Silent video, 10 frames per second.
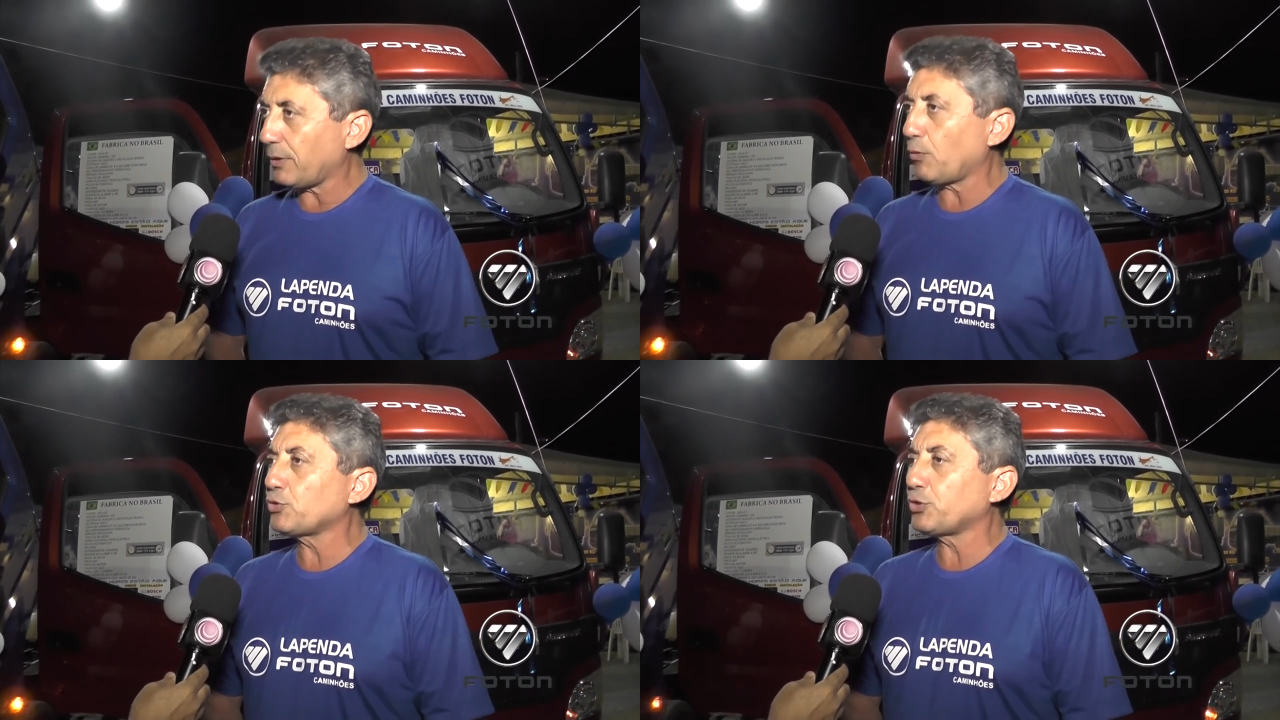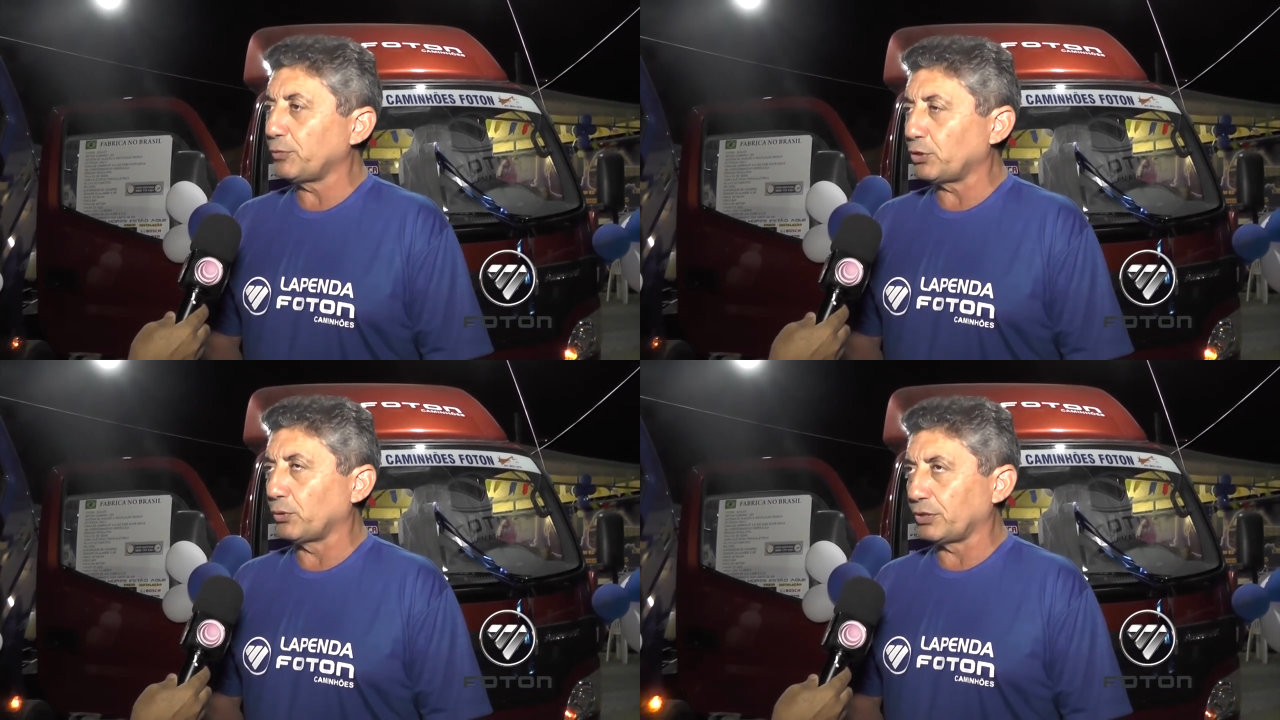
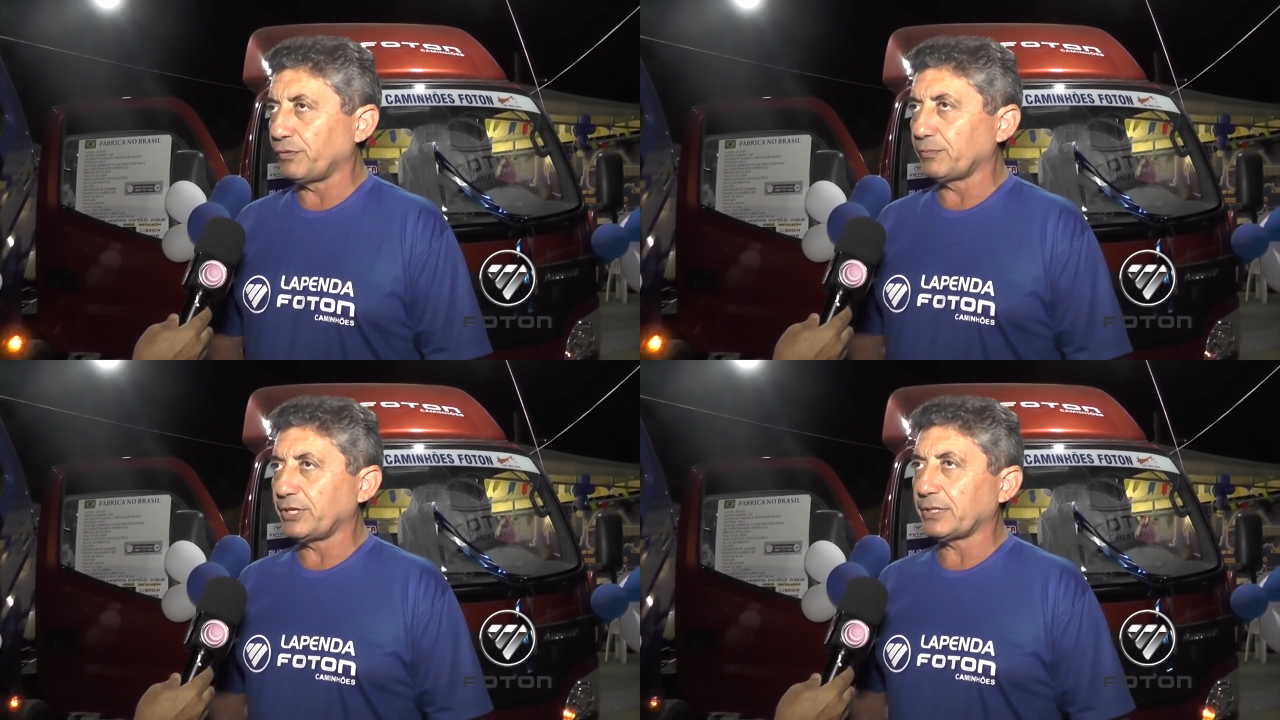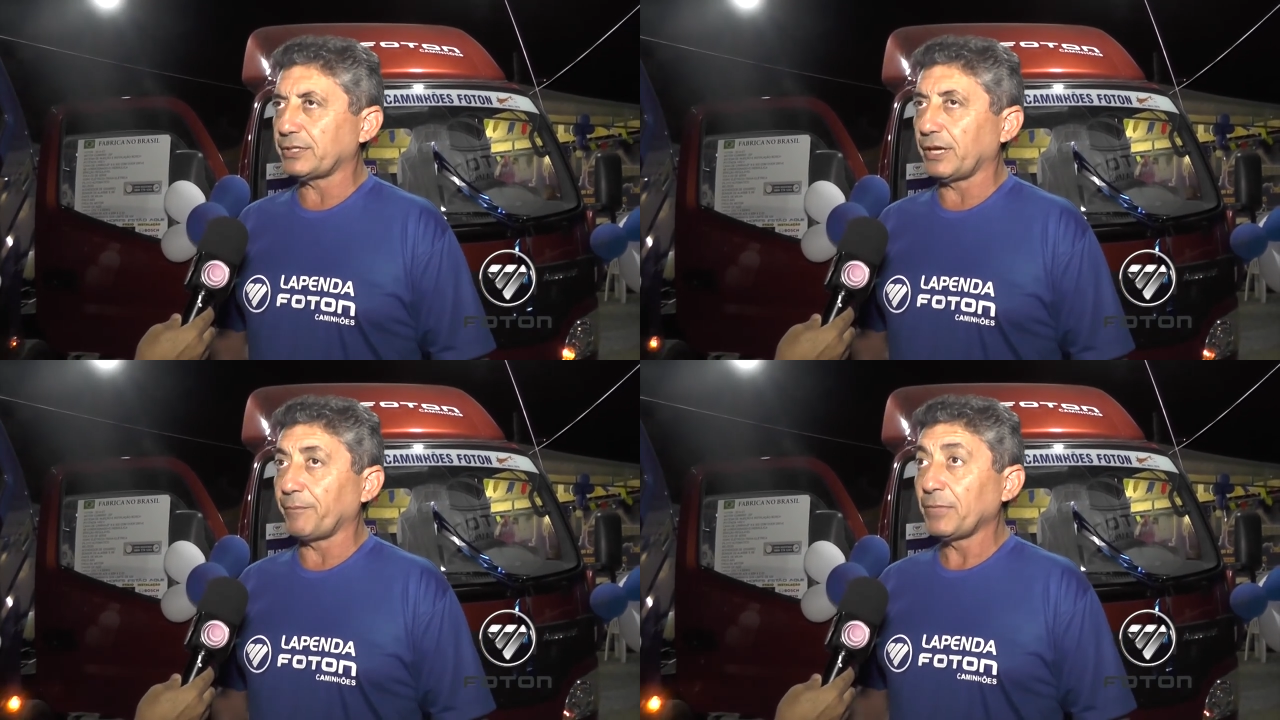consumidores, vamos dizer
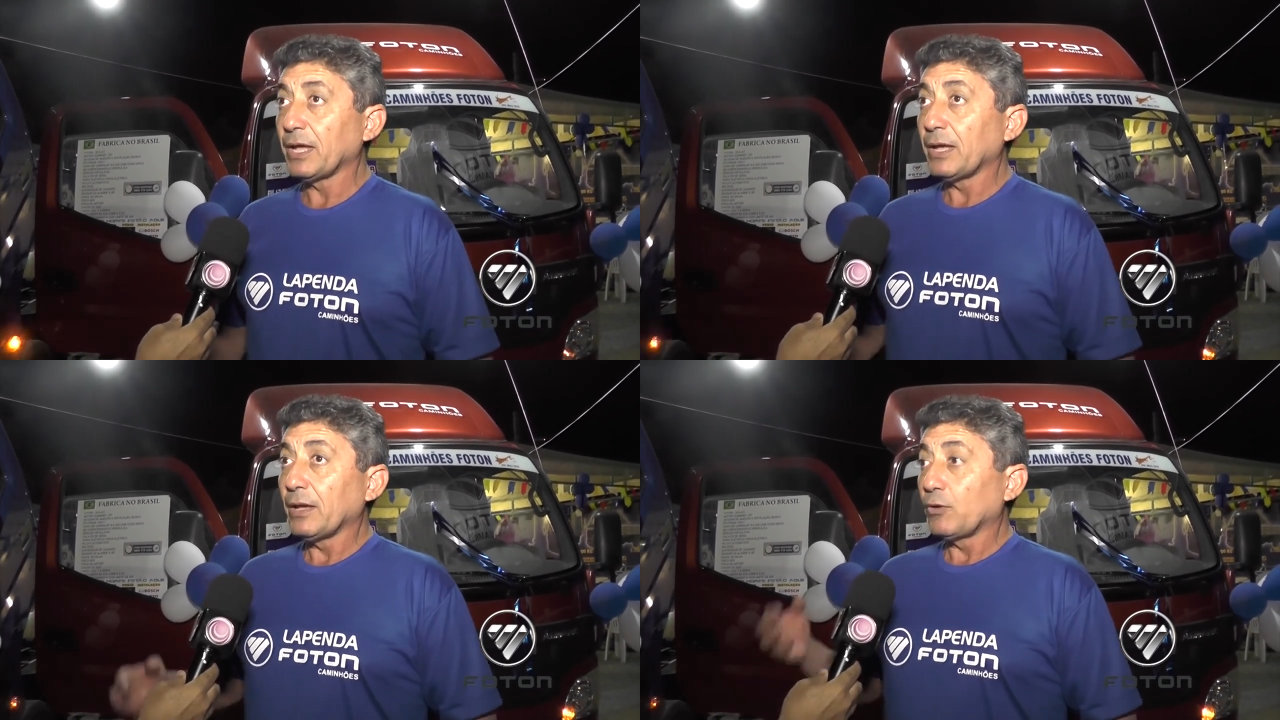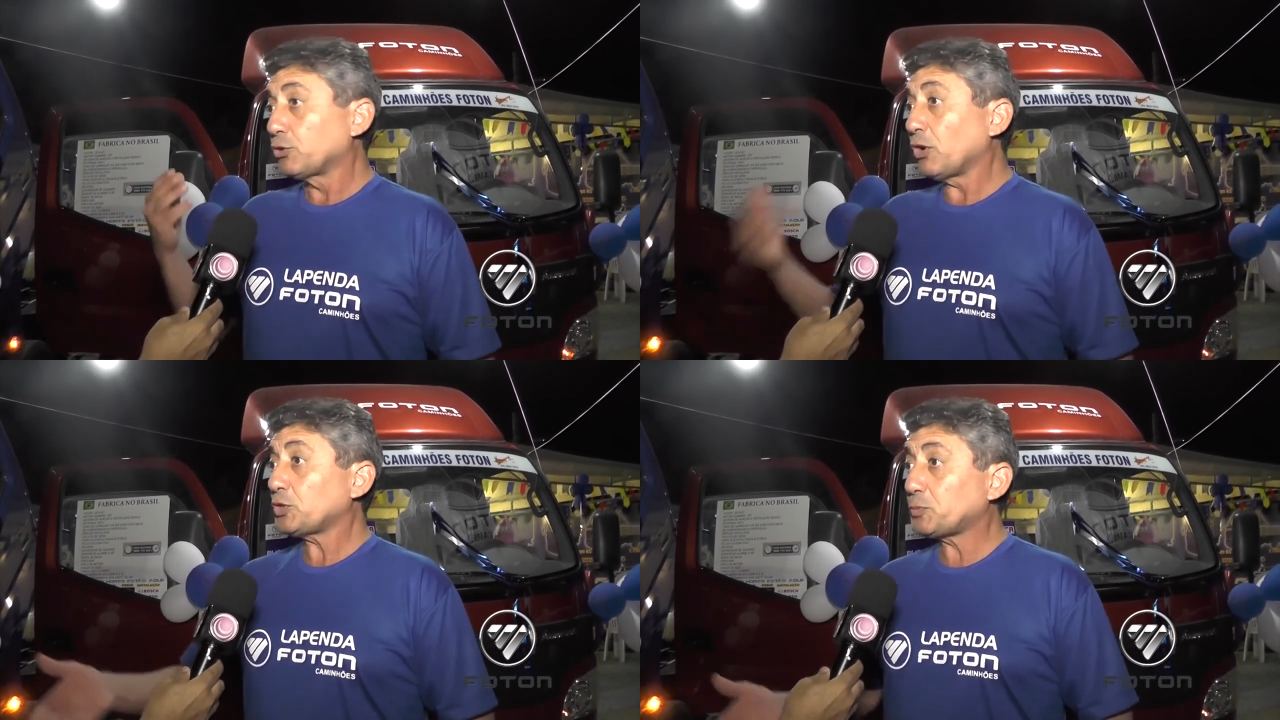assim.
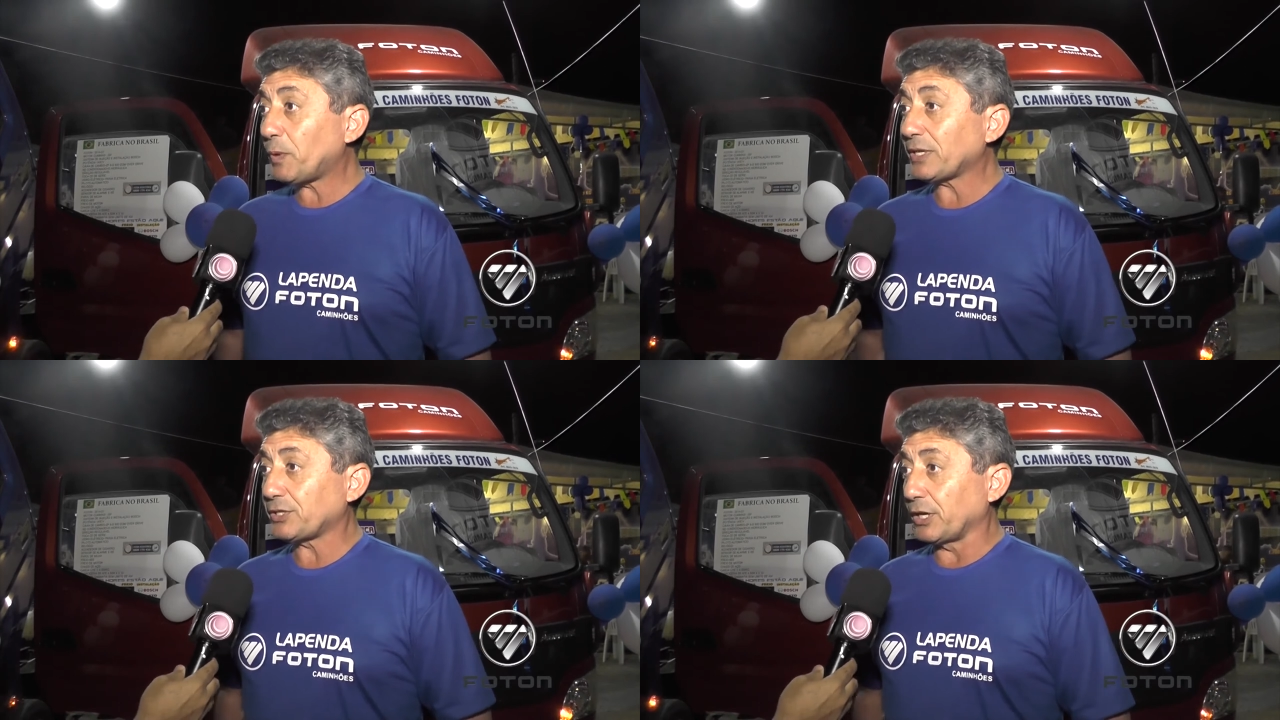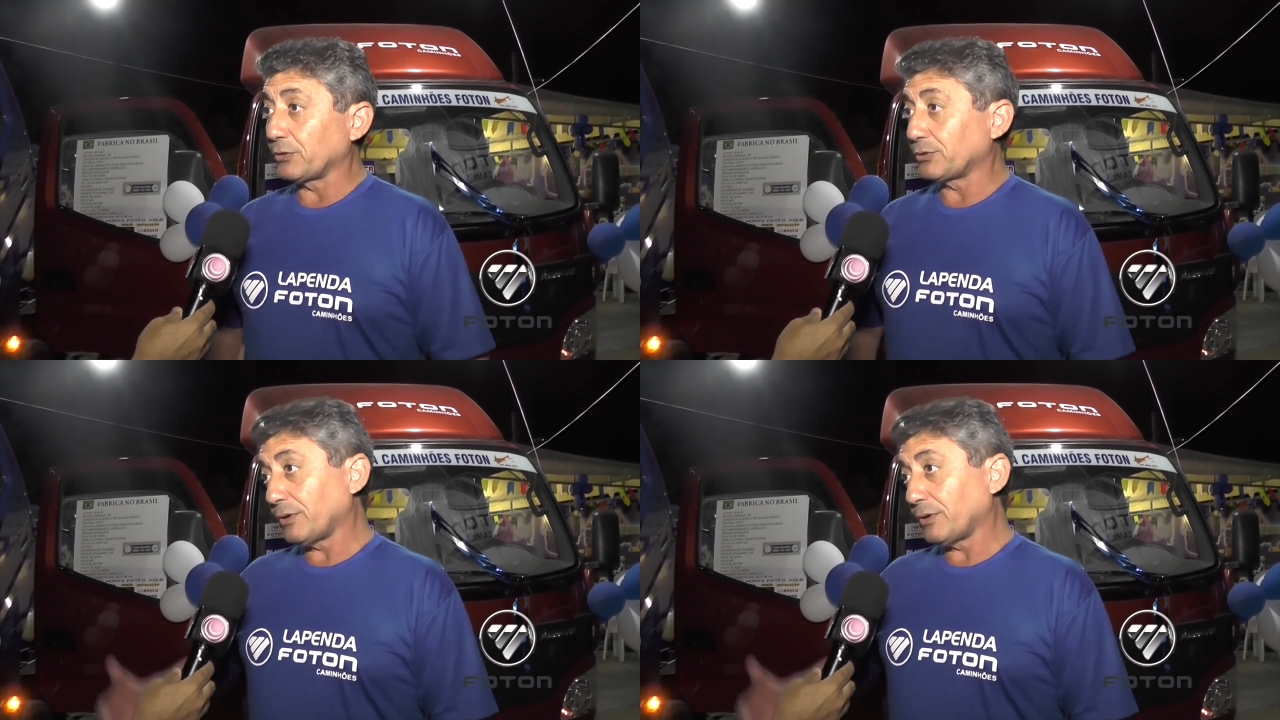Os nossos parceiros,